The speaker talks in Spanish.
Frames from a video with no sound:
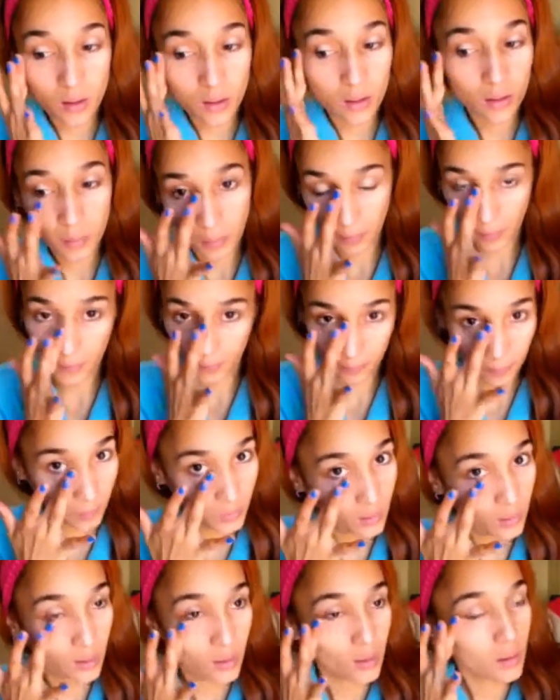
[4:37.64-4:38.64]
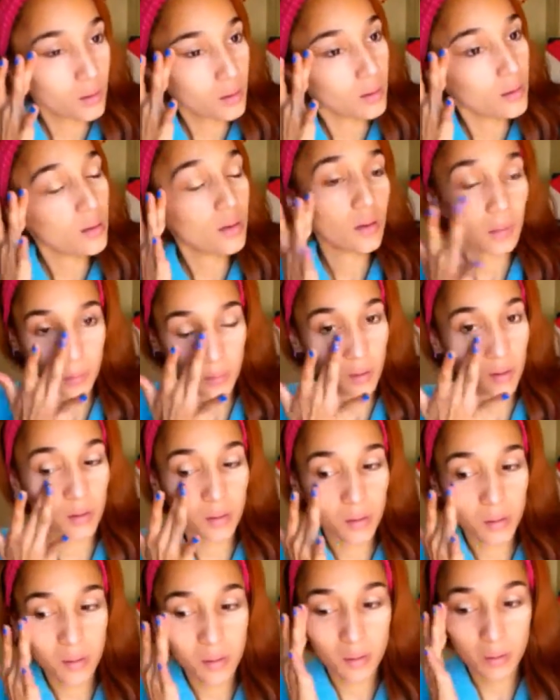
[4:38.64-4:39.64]
que yo pensaba que hubiese cogido
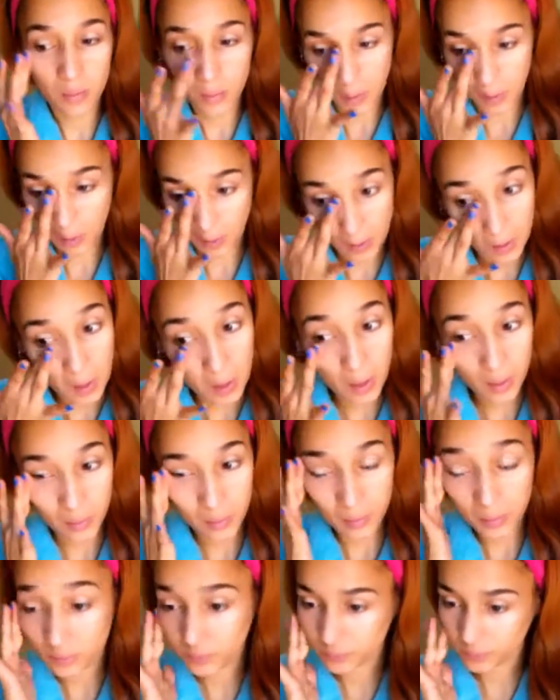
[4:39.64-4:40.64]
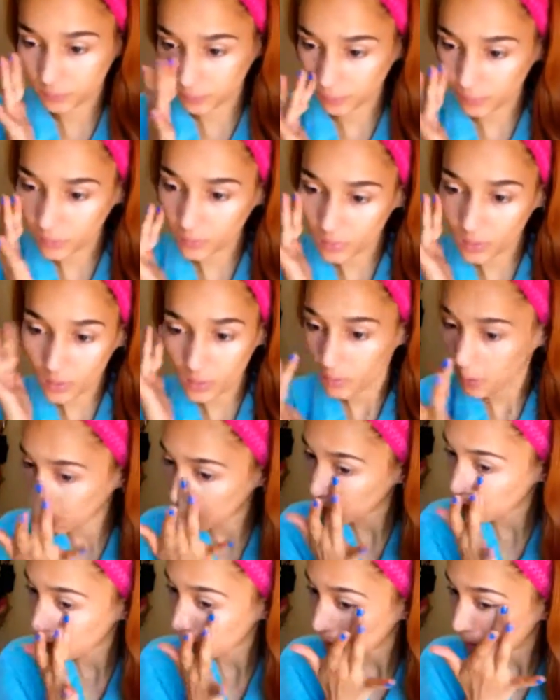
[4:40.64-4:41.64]
el, que es más oscuro, pero para
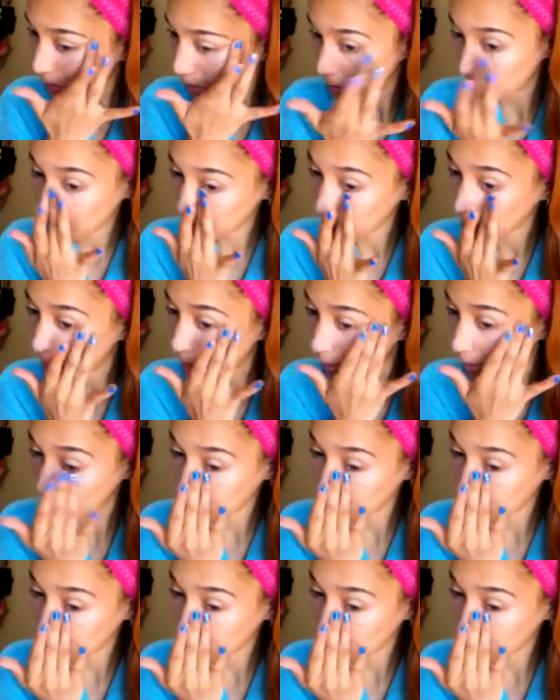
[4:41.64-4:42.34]
que lo